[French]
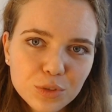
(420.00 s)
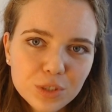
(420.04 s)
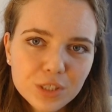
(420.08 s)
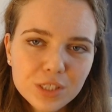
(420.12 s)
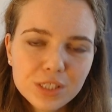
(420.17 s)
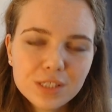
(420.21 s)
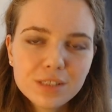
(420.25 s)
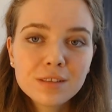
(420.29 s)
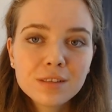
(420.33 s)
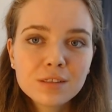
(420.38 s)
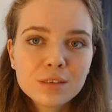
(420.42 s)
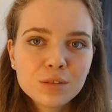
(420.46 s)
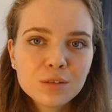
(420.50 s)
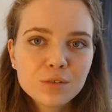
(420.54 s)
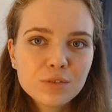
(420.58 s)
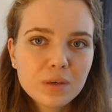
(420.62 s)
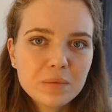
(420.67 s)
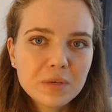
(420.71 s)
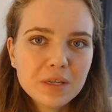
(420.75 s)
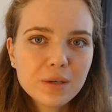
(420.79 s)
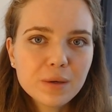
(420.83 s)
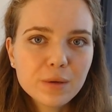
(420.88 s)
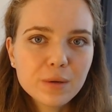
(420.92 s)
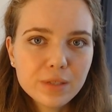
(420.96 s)
j'étais dans une
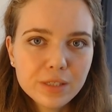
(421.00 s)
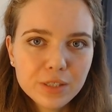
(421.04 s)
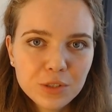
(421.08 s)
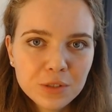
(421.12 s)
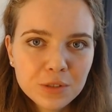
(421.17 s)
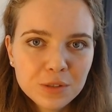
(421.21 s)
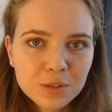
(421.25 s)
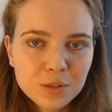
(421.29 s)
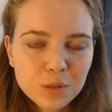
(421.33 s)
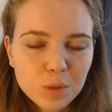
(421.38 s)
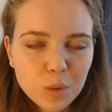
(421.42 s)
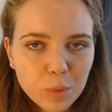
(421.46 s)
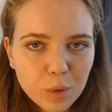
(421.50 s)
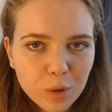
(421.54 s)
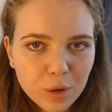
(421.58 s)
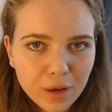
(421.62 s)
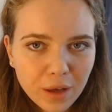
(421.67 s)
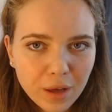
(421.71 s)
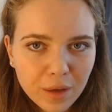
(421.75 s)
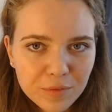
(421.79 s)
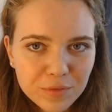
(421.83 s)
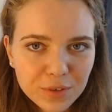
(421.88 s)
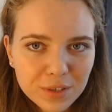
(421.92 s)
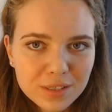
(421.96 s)
famille religieuse, le
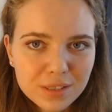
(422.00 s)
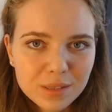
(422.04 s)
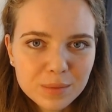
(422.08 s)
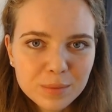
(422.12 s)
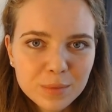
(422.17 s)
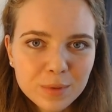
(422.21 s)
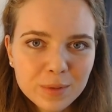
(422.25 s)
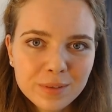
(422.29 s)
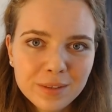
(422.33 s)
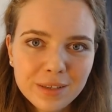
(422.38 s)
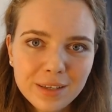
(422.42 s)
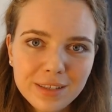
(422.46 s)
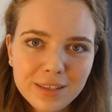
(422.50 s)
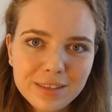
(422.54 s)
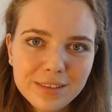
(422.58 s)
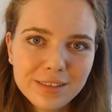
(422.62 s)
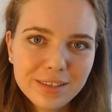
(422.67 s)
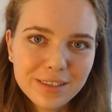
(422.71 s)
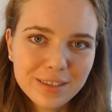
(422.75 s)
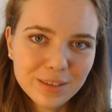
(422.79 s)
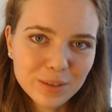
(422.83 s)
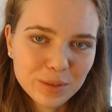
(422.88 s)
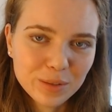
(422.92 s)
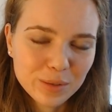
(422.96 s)
programme forcément
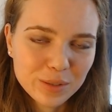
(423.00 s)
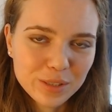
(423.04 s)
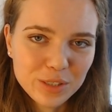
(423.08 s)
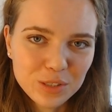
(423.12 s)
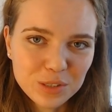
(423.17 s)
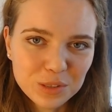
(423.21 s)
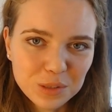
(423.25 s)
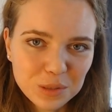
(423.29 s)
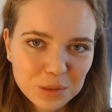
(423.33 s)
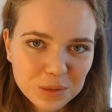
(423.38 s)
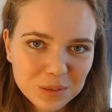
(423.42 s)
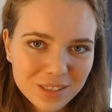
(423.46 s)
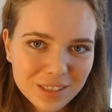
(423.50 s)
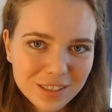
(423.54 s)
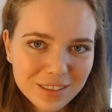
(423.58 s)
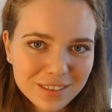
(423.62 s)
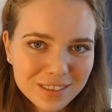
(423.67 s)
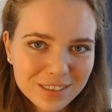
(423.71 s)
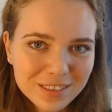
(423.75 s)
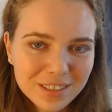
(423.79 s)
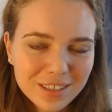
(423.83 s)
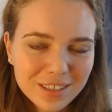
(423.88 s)
était religieux en conséquence.